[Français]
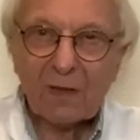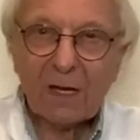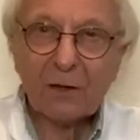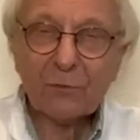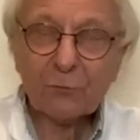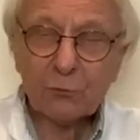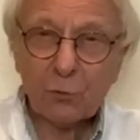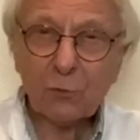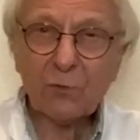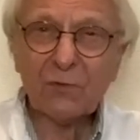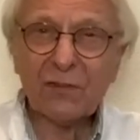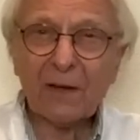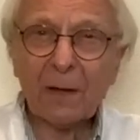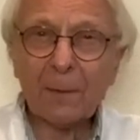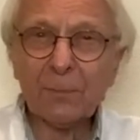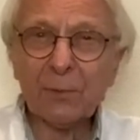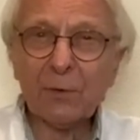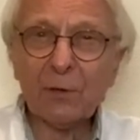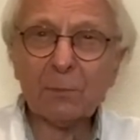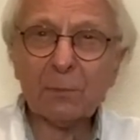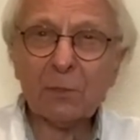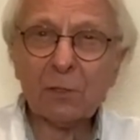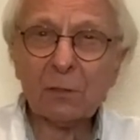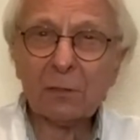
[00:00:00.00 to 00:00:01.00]
Tout
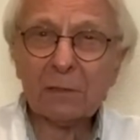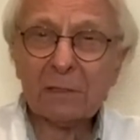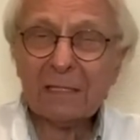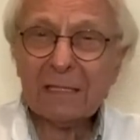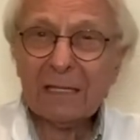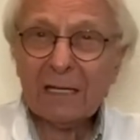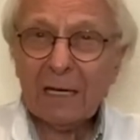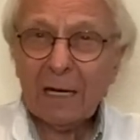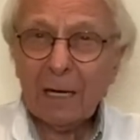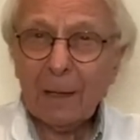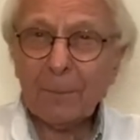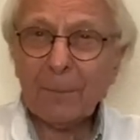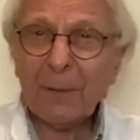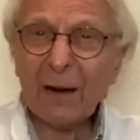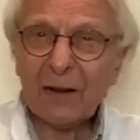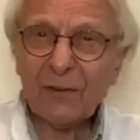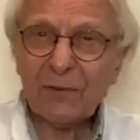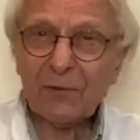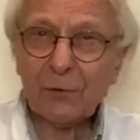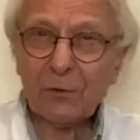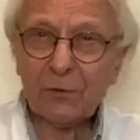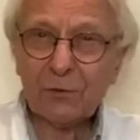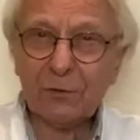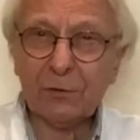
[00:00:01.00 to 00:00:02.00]
simplement
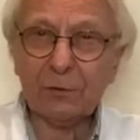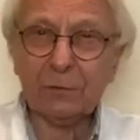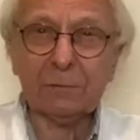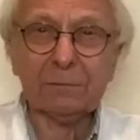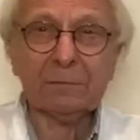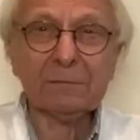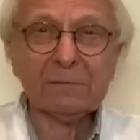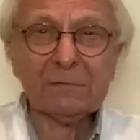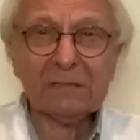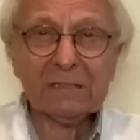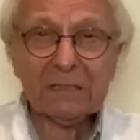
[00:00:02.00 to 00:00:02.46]
parce que